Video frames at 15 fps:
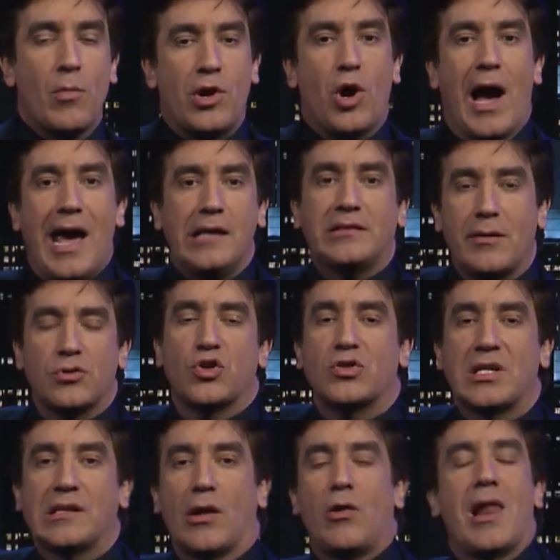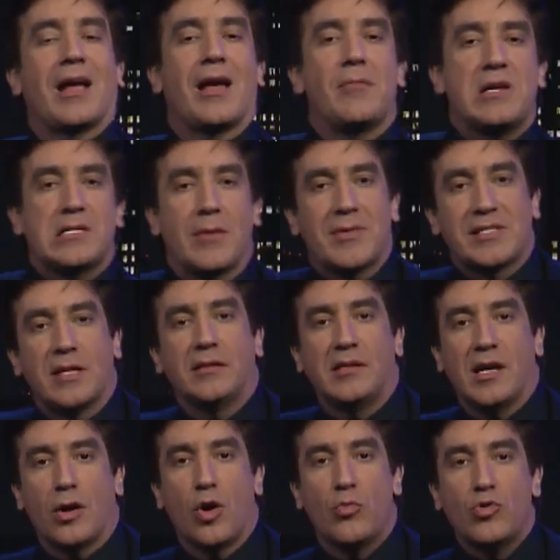Bueno, ahí estaba yo sentado en la camilla, me
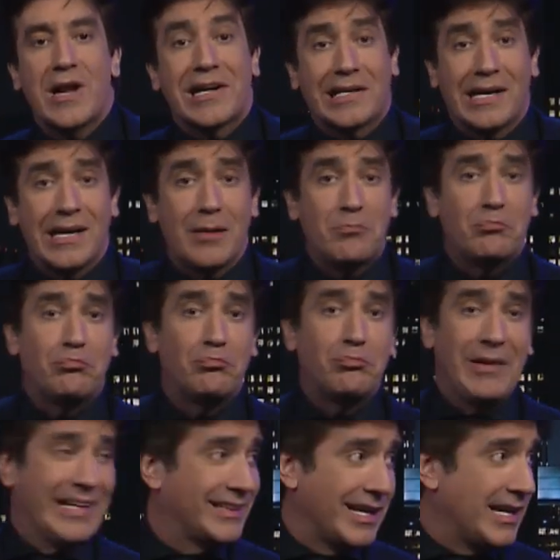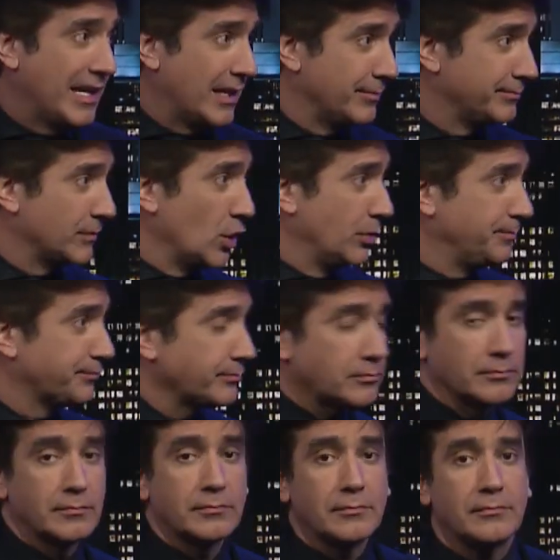sentía como una rana platanera, ¿no?
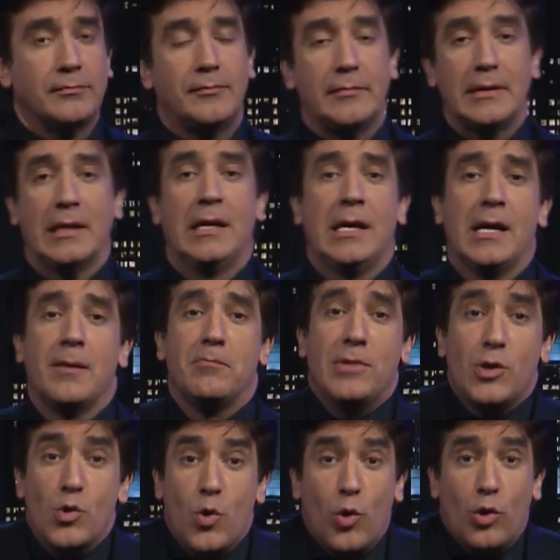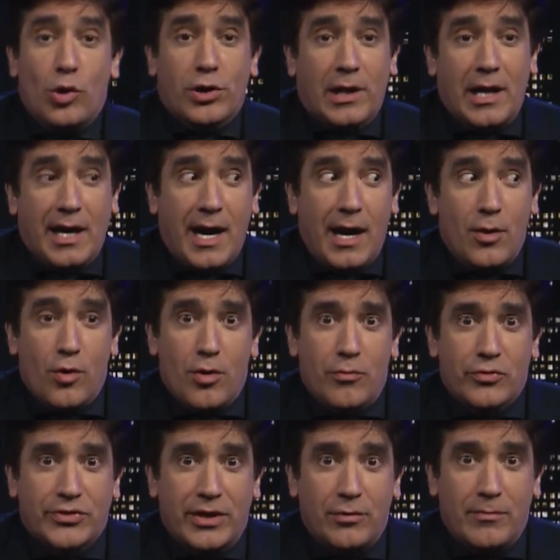Sí minúsculo, relajado
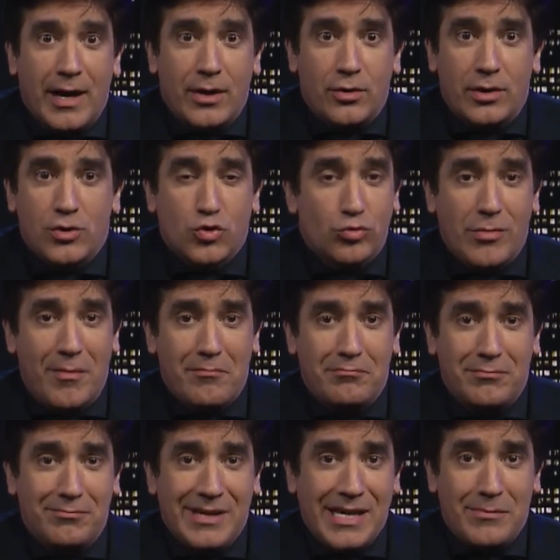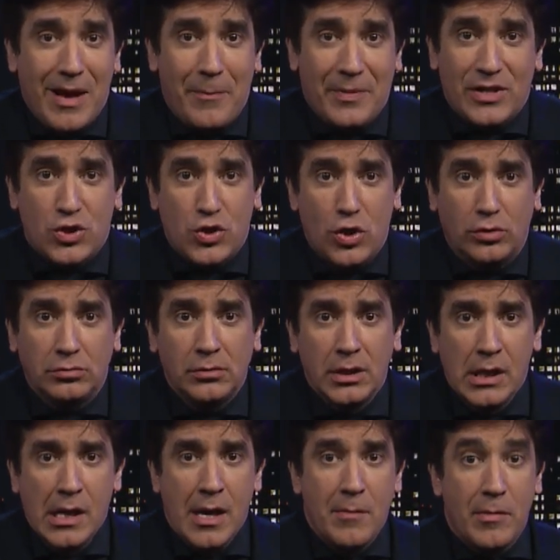como ser humano en su mínima expresión.
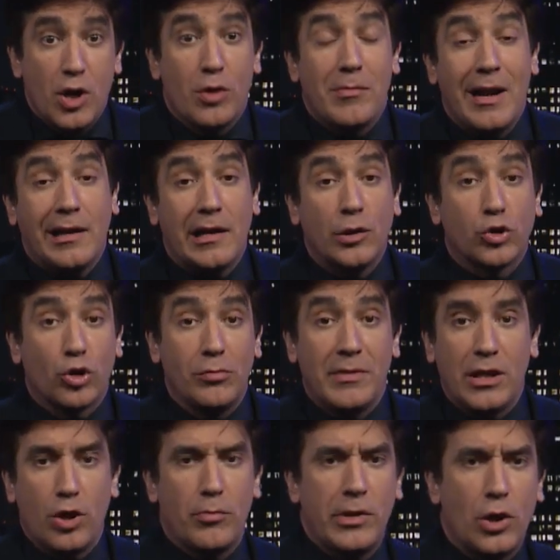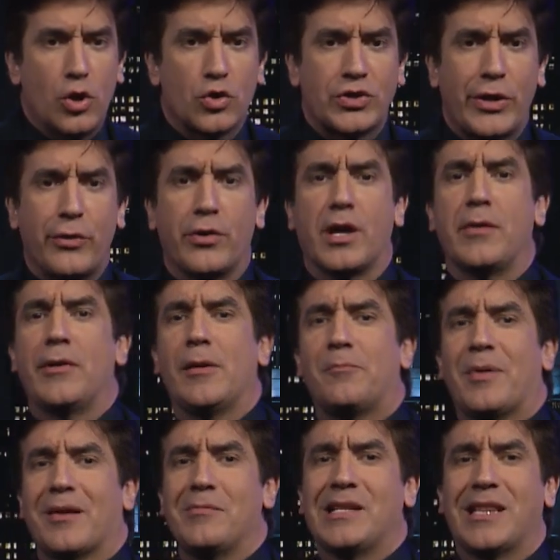Claro. Menos mal que entró el médico y me dijo, señor
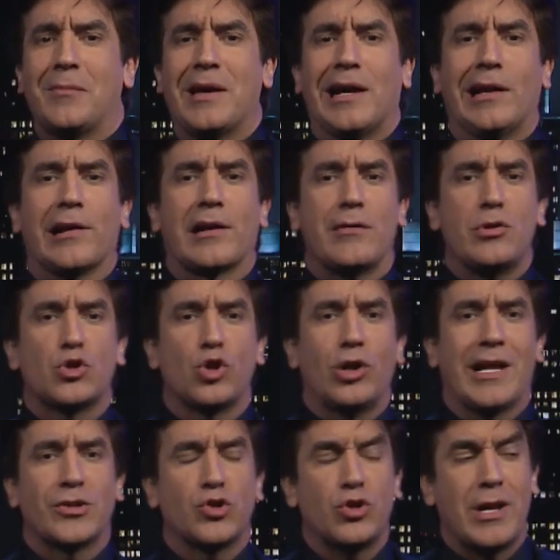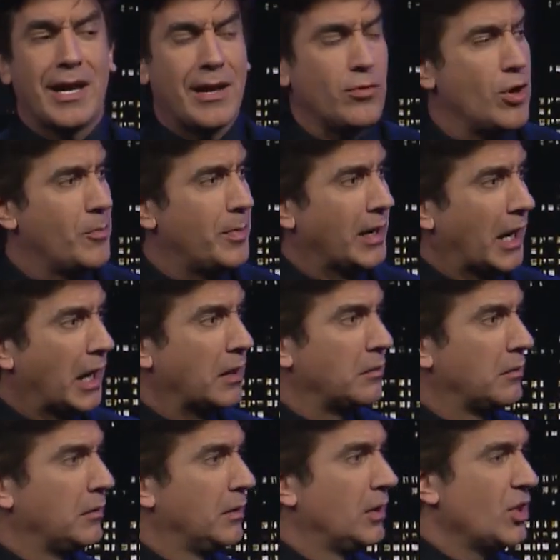Gebel, permítame que le reviso la zona que voy a operar.
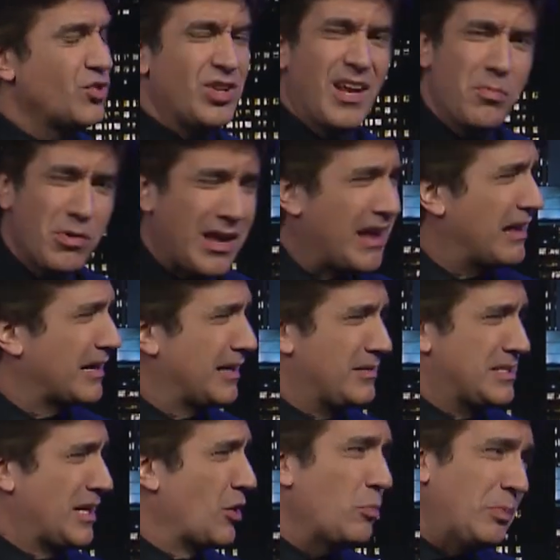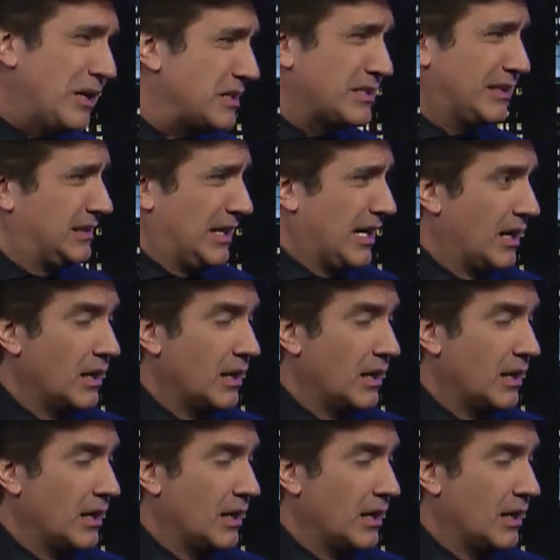Claro. Yo dije, porque hay que revisar la opera y ya está.